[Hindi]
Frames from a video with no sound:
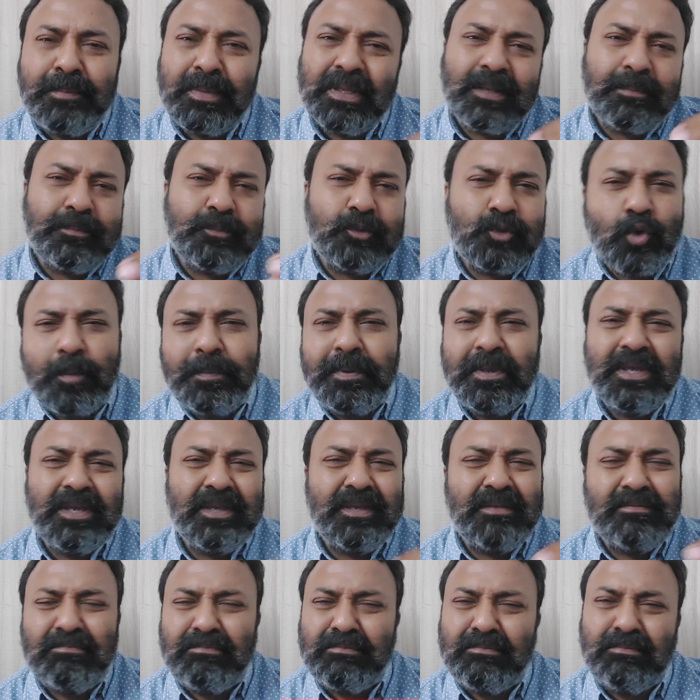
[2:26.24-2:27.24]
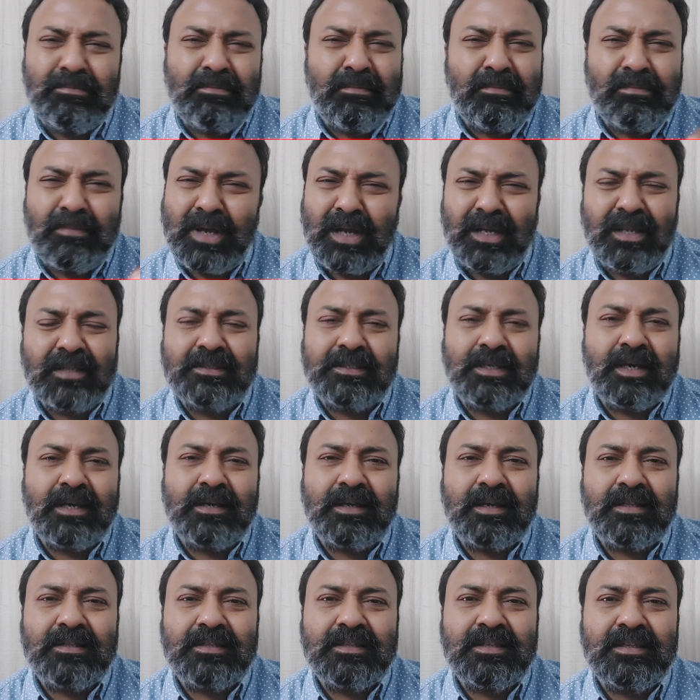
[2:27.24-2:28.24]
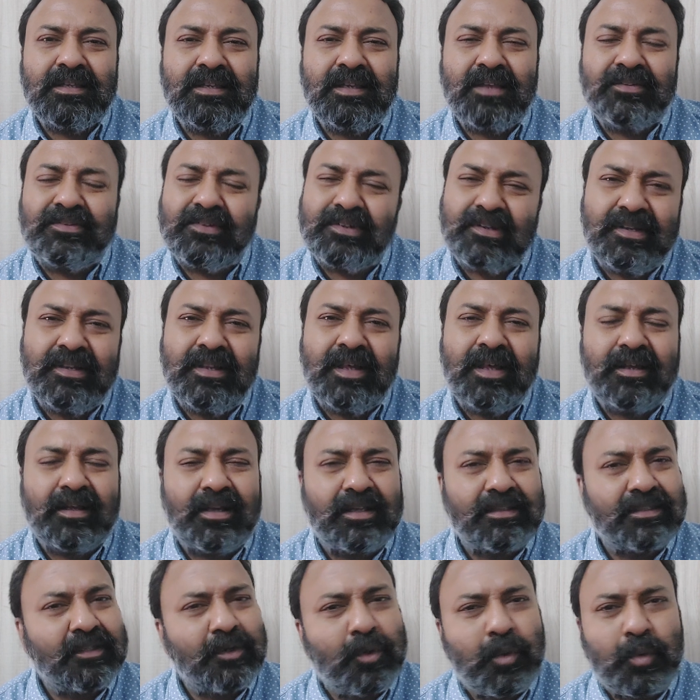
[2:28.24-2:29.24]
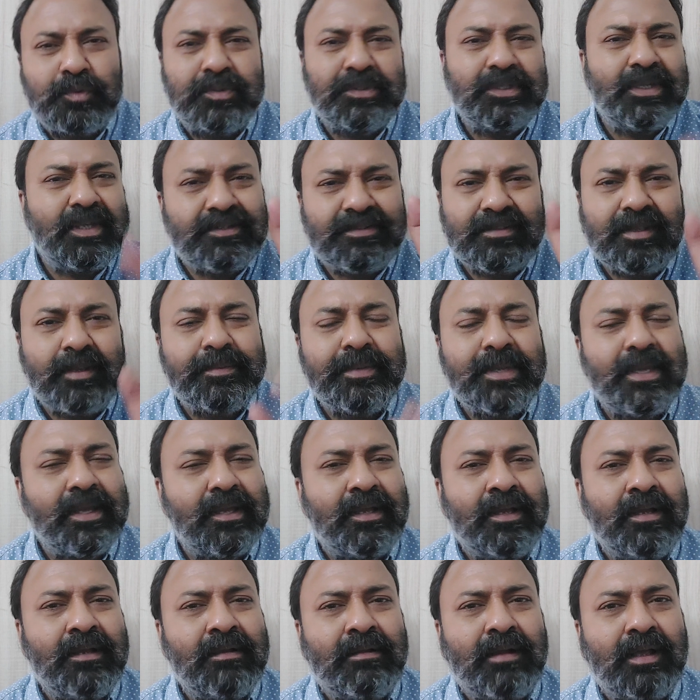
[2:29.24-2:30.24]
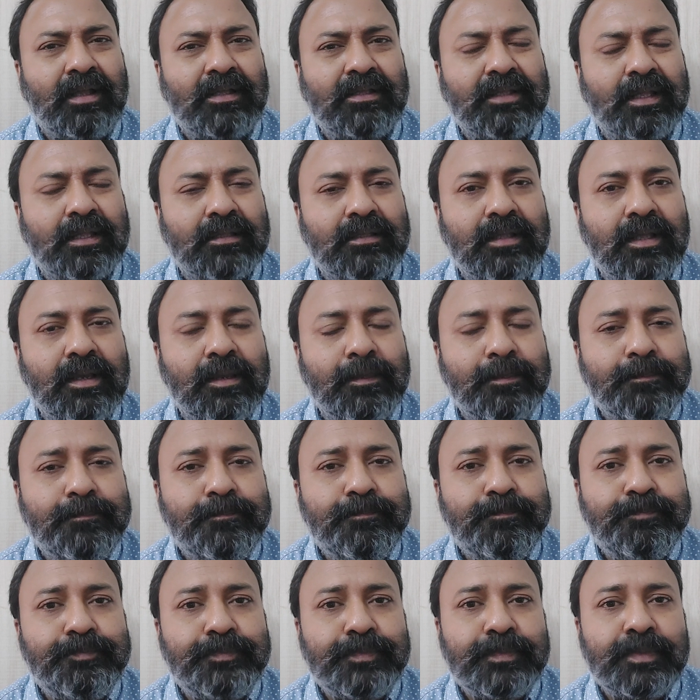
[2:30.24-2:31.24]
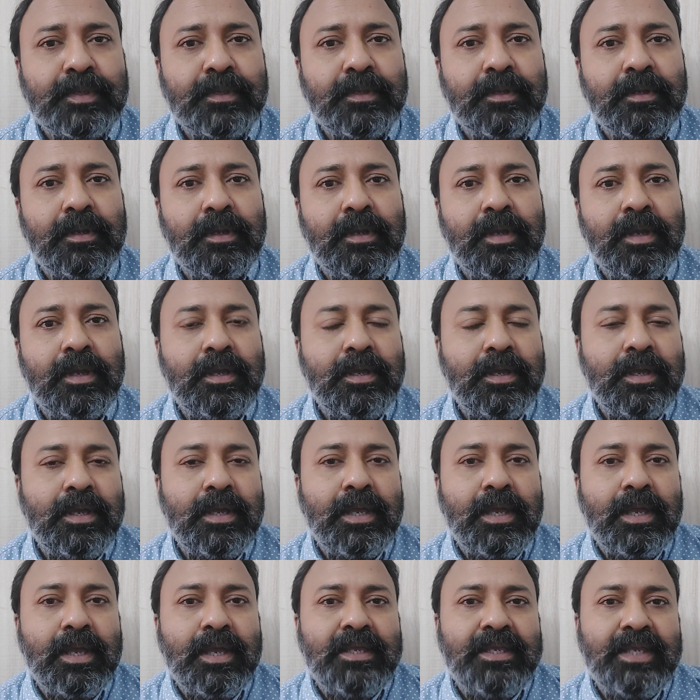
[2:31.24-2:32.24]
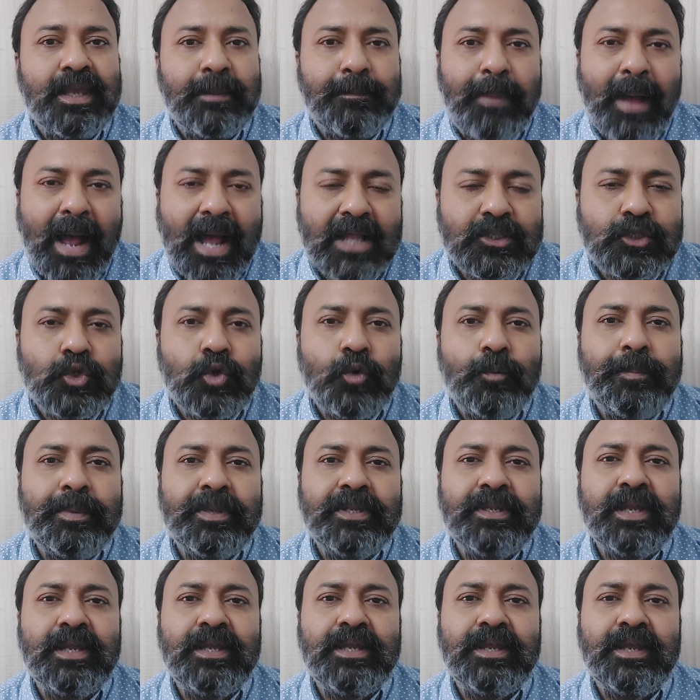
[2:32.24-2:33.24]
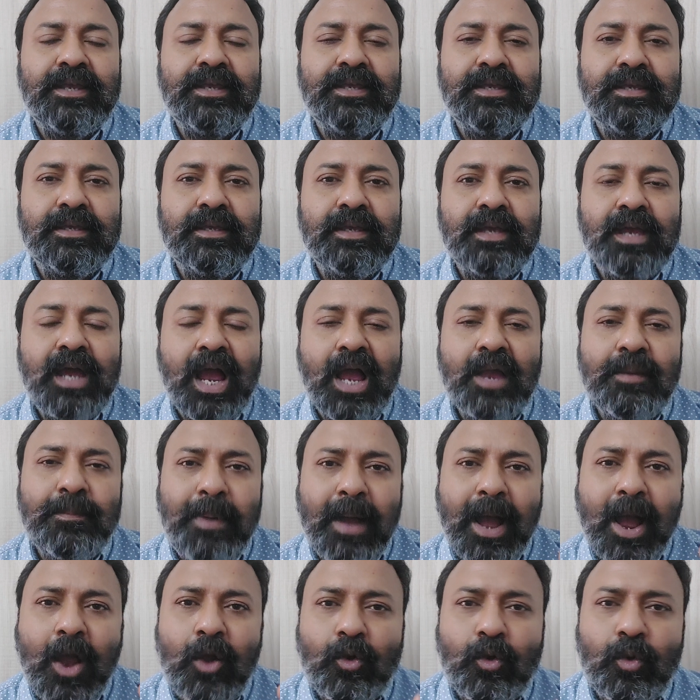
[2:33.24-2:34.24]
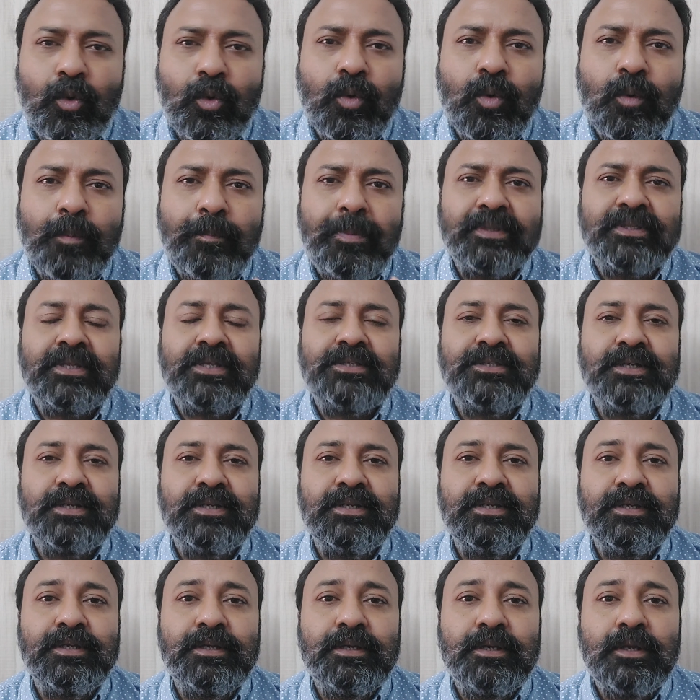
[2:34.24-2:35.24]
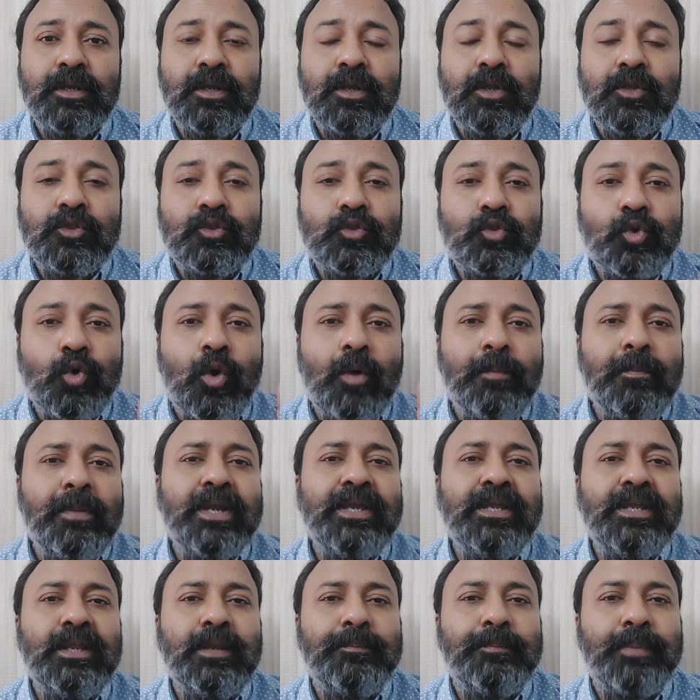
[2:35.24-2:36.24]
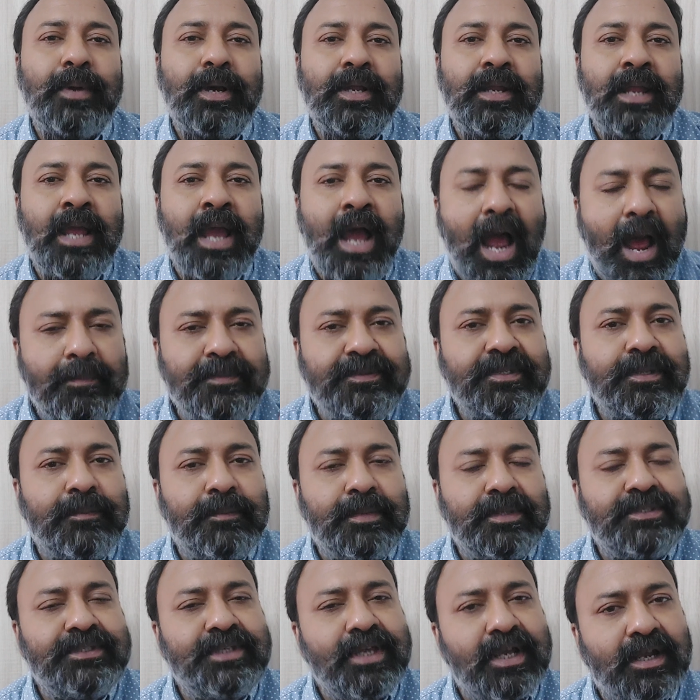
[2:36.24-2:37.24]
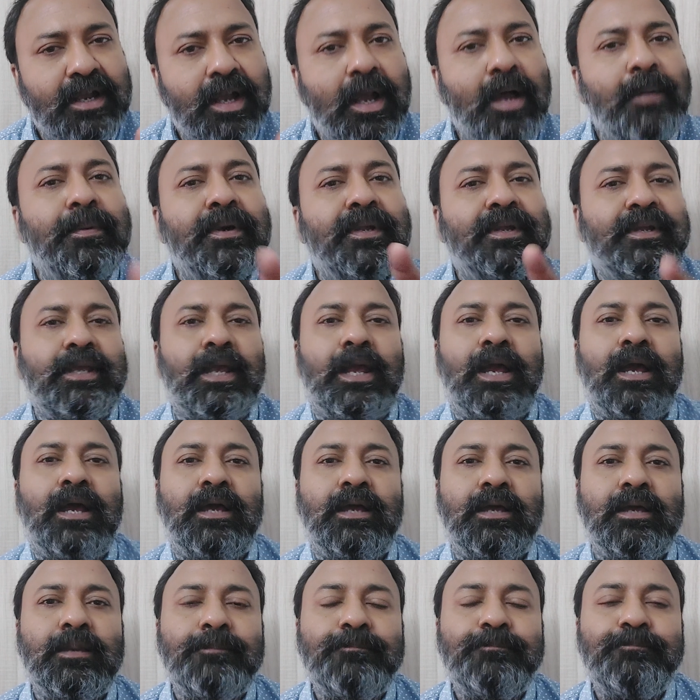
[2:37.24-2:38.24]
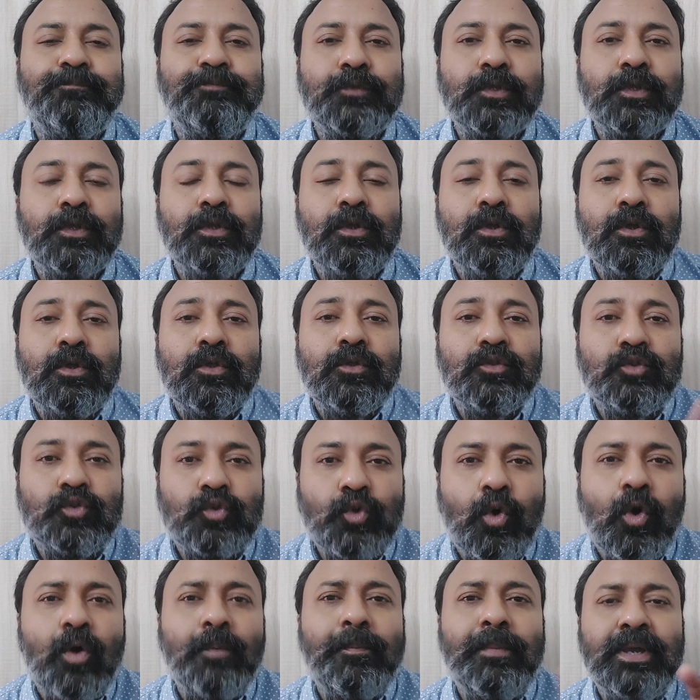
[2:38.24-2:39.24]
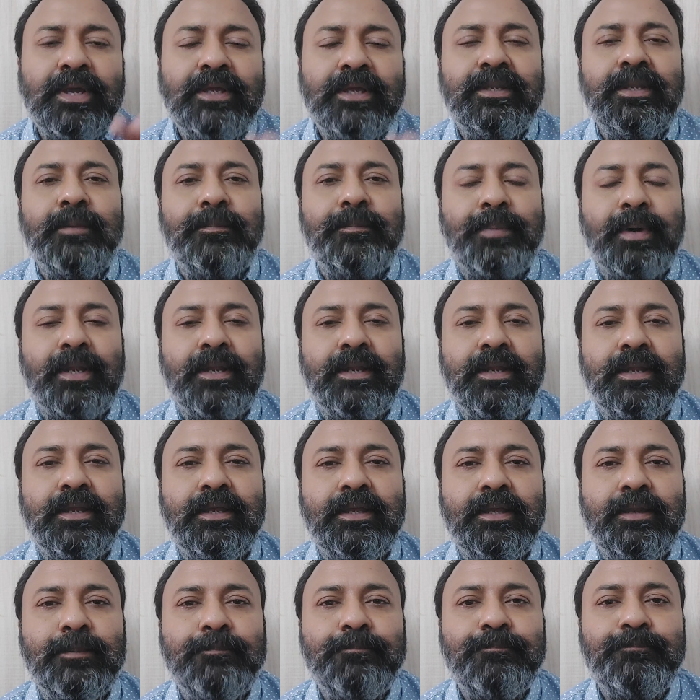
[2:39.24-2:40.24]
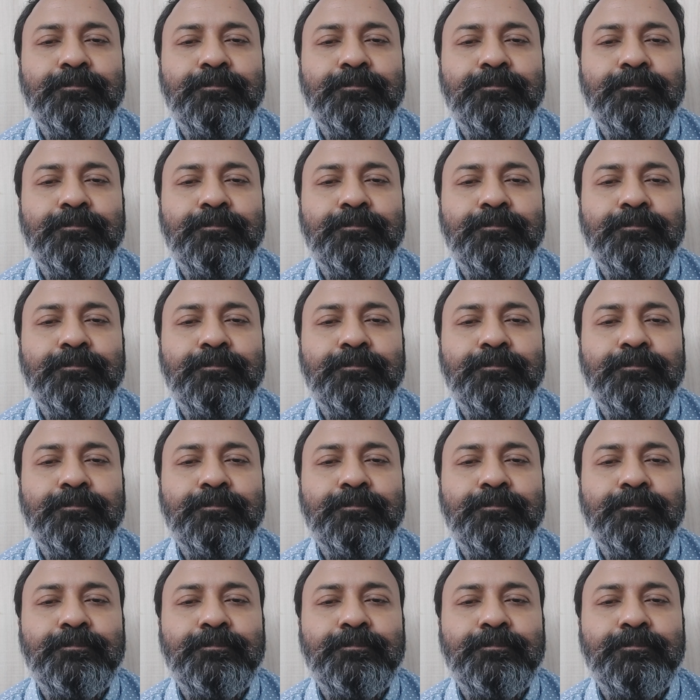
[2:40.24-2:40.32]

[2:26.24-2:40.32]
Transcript: मतलब जो भी गलत हरकतें अश्लील हरकतें होती है सब ये करता था ये बात छुपी नहीं रही अभिभावकों को पता चली दो महीने पहले अब समझिए खबर क्या है दो महीने पहले